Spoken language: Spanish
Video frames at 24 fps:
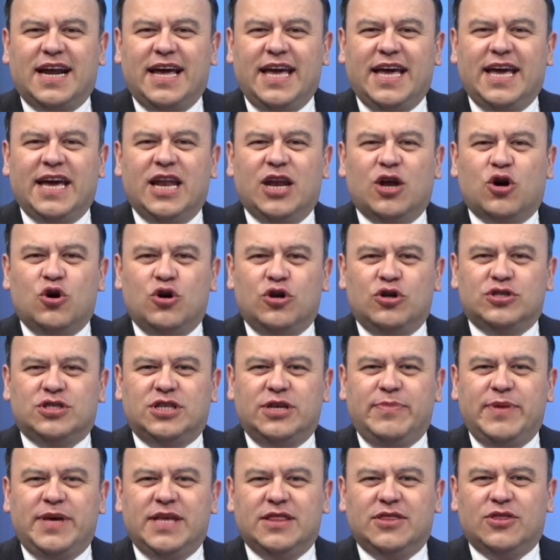en el
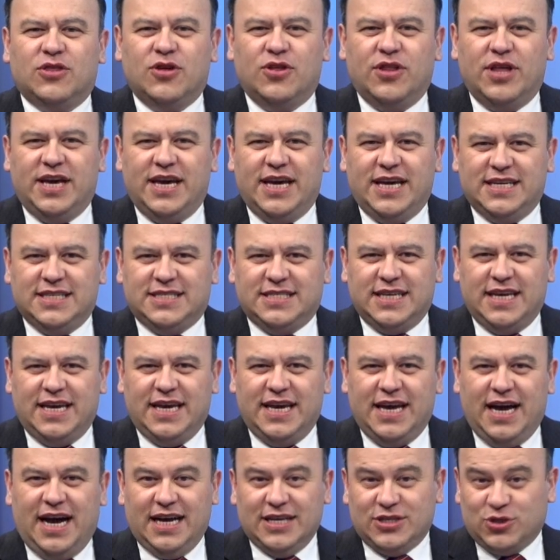conocimiento de
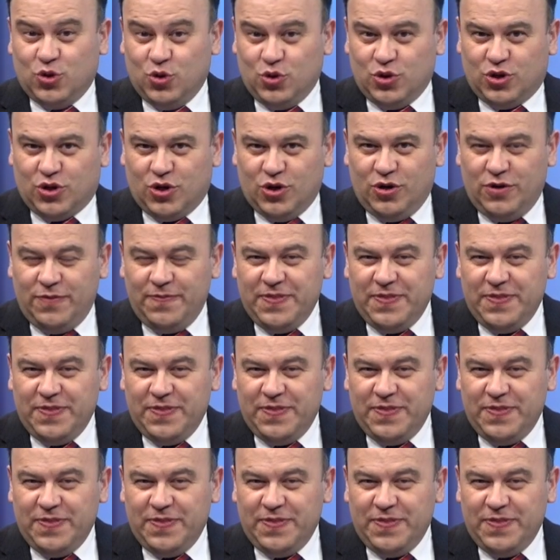ese asunto